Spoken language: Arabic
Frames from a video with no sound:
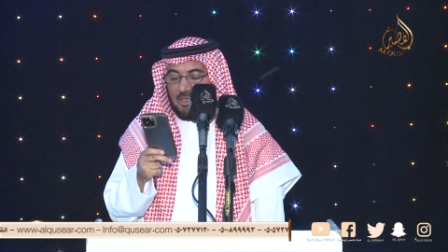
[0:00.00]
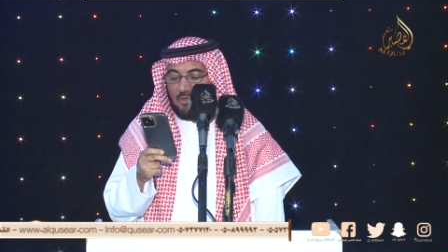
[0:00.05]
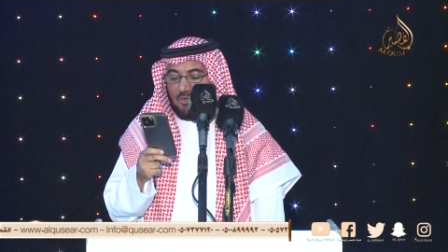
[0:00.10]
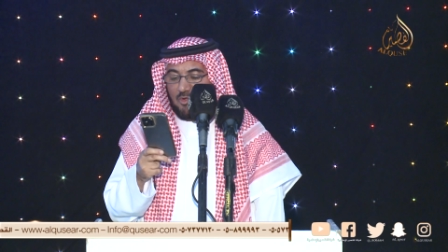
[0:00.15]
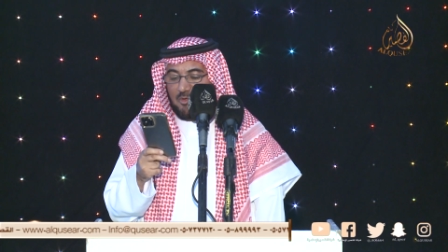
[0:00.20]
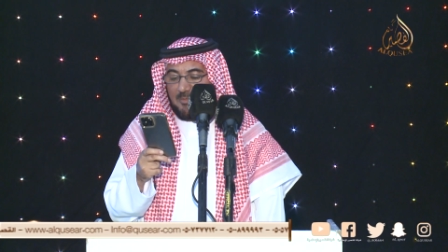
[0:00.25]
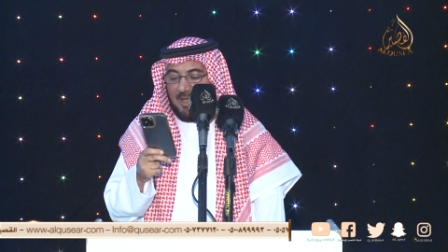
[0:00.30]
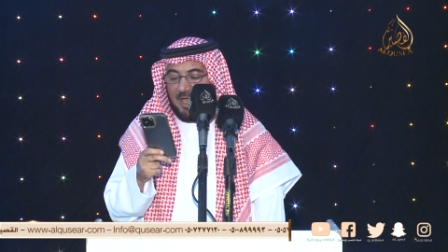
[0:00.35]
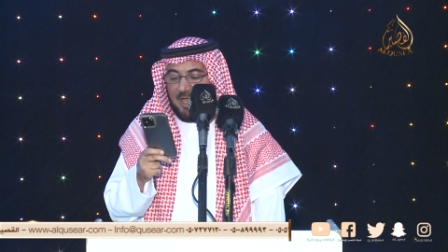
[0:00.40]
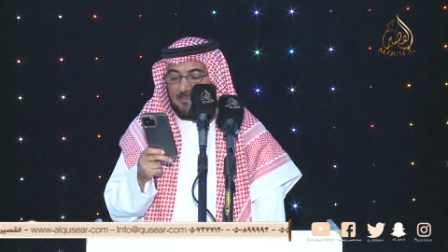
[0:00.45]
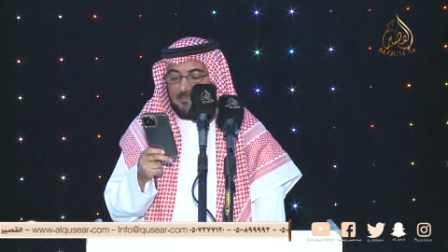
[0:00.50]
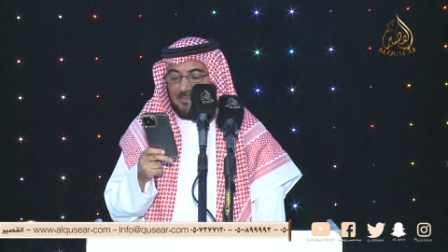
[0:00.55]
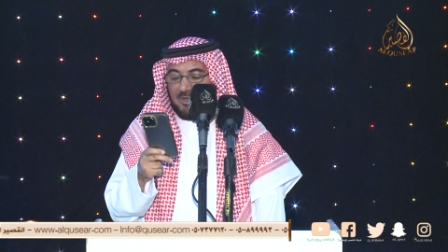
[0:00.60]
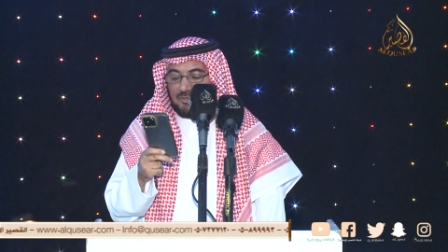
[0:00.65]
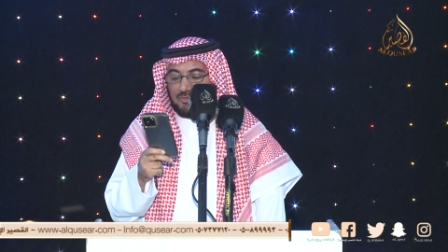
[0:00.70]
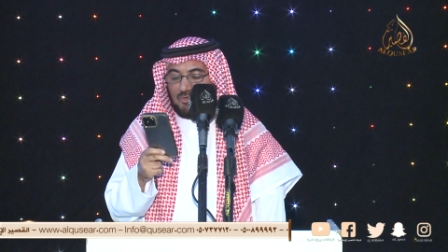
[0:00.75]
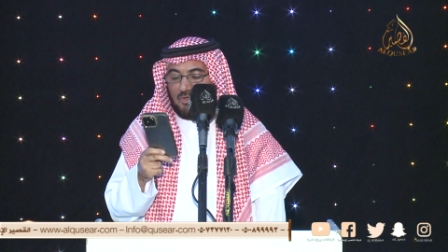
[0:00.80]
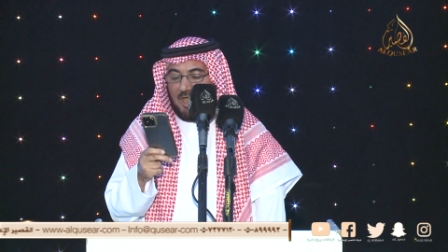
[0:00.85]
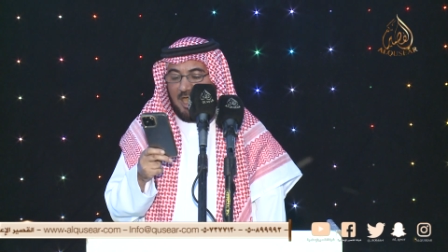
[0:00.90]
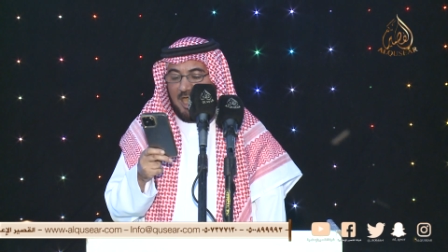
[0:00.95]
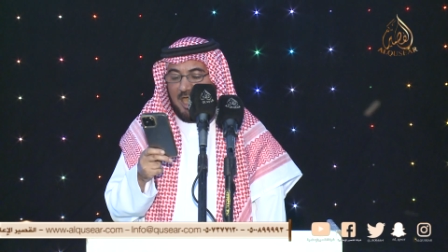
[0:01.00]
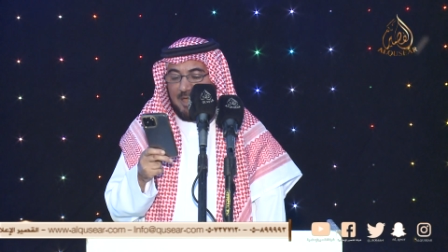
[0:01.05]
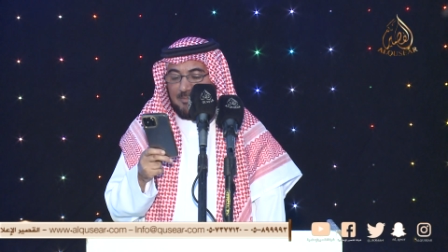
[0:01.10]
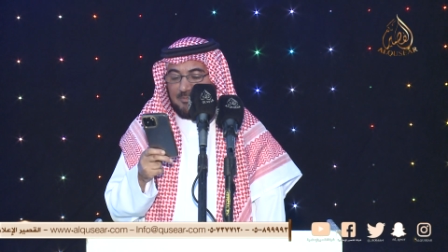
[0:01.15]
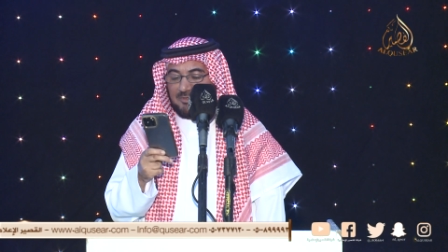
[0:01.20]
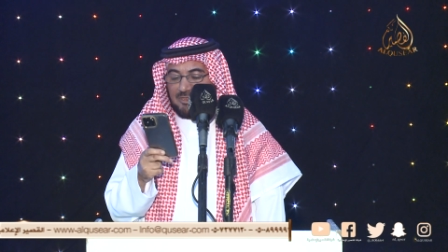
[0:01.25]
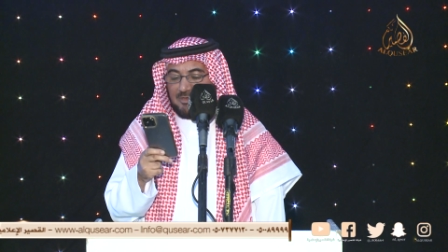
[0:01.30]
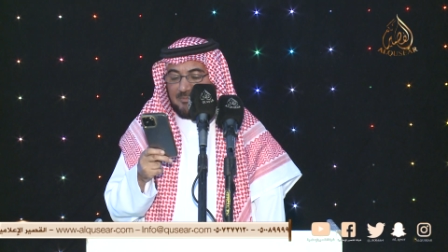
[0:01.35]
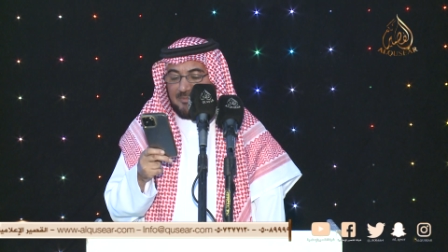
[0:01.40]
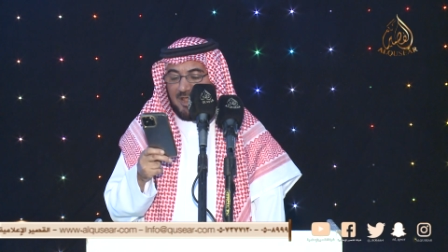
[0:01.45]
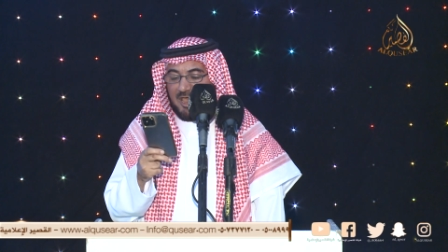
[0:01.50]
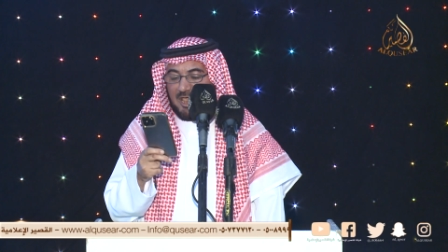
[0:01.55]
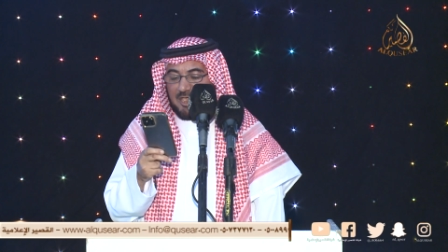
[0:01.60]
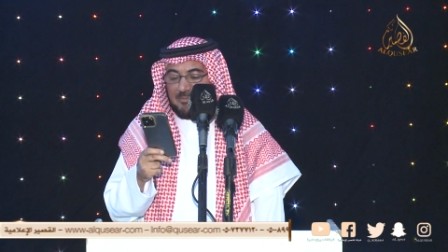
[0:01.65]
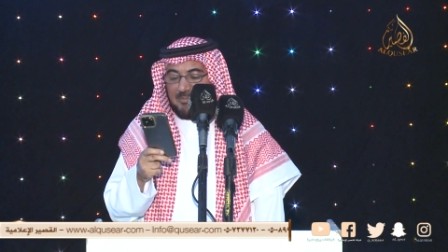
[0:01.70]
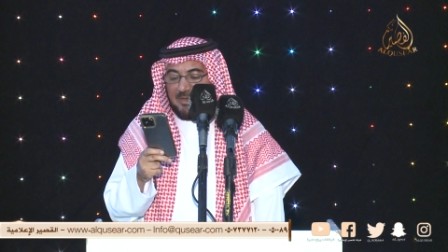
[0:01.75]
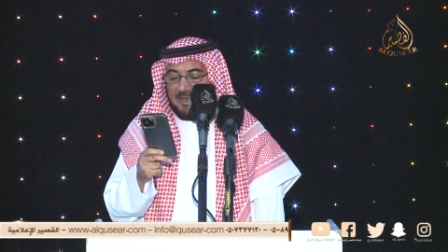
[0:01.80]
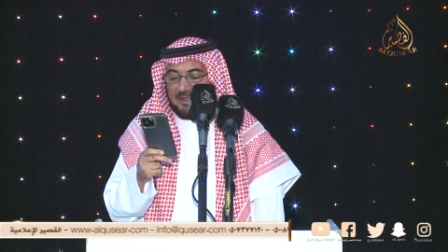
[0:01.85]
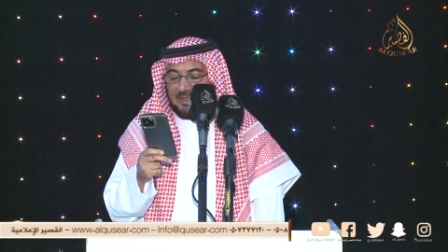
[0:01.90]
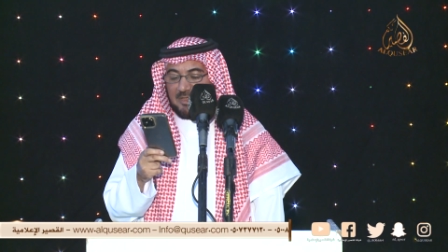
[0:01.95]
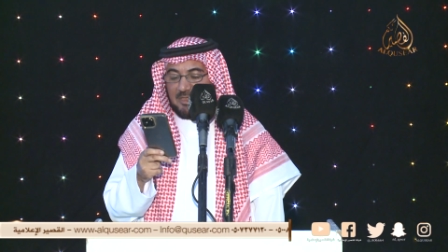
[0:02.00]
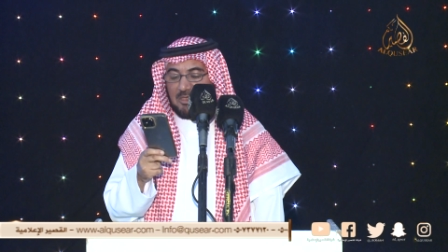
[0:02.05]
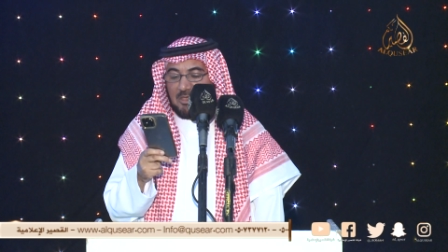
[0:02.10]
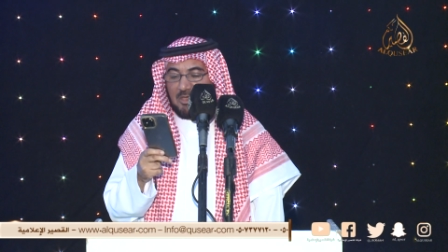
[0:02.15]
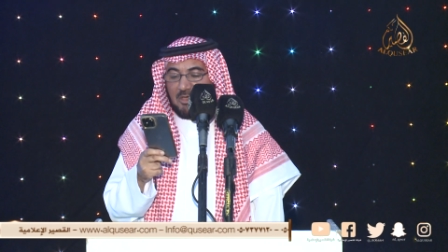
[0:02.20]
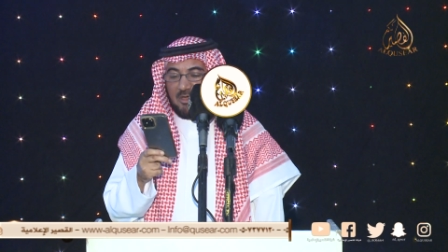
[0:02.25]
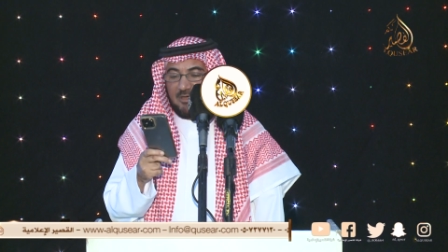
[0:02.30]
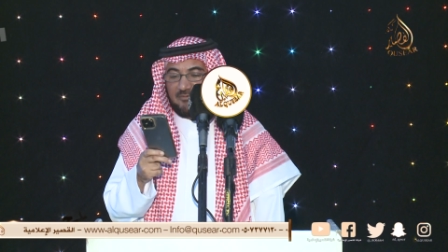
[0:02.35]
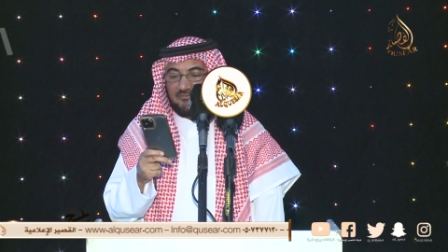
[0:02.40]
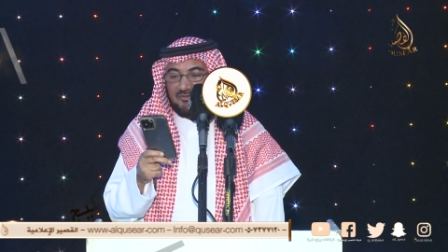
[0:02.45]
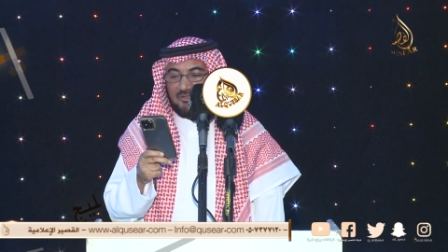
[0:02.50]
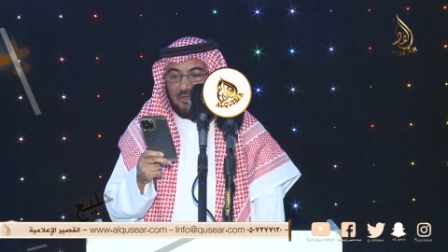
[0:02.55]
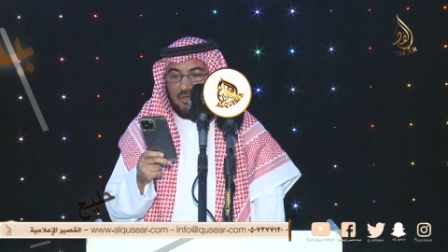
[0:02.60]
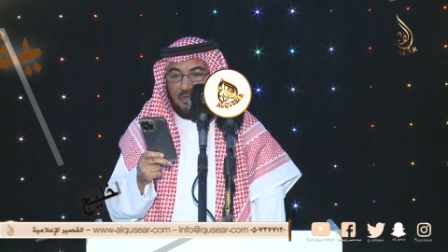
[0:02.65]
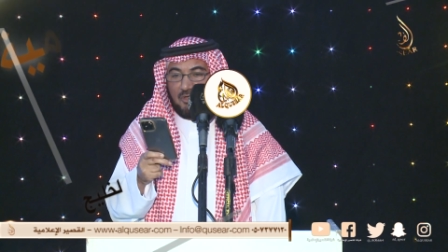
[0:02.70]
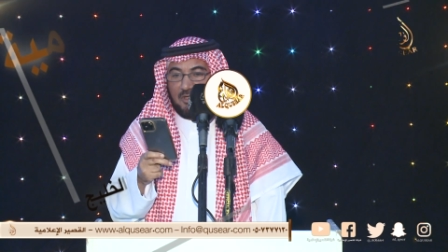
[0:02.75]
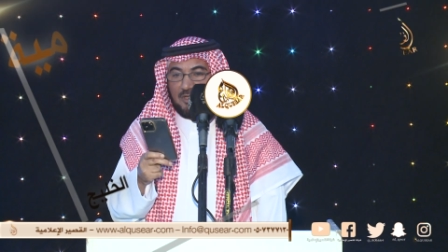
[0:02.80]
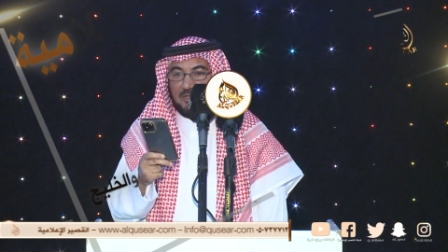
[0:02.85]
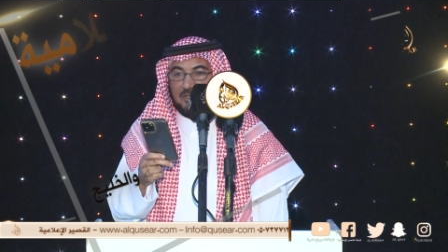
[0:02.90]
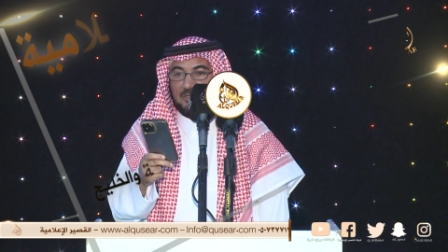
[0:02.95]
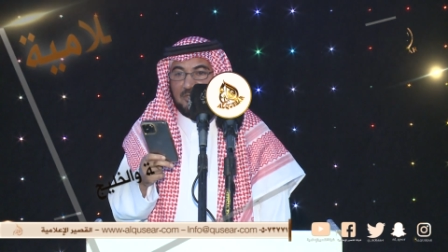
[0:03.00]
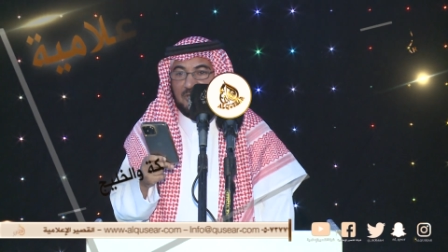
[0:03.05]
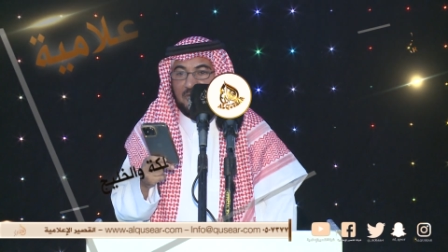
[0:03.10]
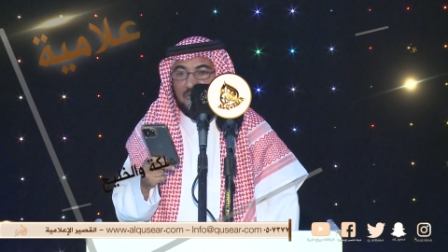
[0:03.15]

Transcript: ومحمد وحامد من أكبر فروعك